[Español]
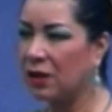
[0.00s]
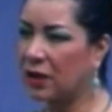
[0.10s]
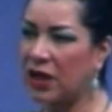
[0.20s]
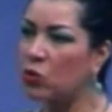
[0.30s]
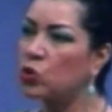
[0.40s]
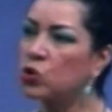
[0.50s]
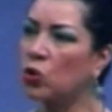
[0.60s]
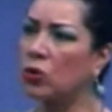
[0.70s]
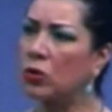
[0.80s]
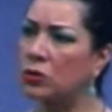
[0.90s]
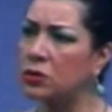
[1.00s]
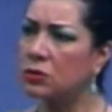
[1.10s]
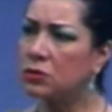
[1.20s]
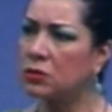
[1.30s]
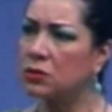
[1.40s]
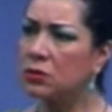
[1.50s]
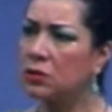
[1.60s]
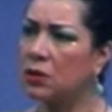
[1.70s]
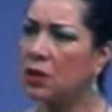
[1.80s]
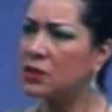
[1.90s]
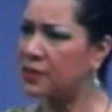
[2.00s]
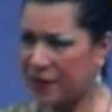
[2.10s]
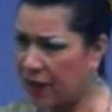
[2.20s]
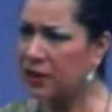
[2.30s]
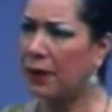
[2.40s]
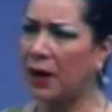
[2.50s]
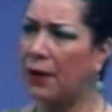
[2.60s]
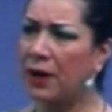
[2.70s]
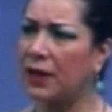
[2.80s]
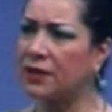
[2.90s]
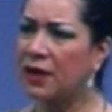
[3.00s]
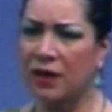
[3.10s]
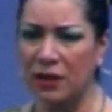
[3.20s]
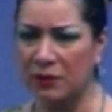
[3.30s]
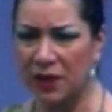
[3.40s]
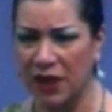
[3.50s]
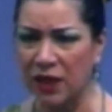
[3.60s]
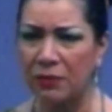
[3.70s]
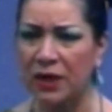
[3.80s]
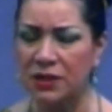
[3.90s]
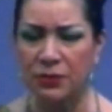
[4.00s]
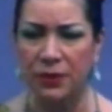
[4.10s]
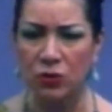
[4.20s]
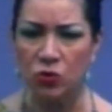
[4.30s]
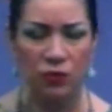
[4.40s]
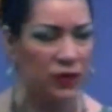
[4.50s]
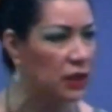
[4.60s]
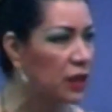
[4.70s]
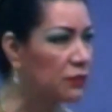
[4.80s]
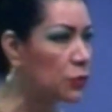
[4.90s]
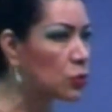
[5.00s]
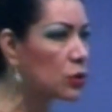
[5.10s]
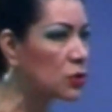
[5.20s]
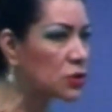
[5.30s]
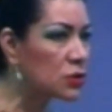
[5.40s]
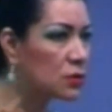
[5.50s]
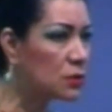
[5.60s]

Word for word: ¿Qué injusto Dios? Si él trabajaba la tierra, debería de haber recibido su ofrenda de frutos.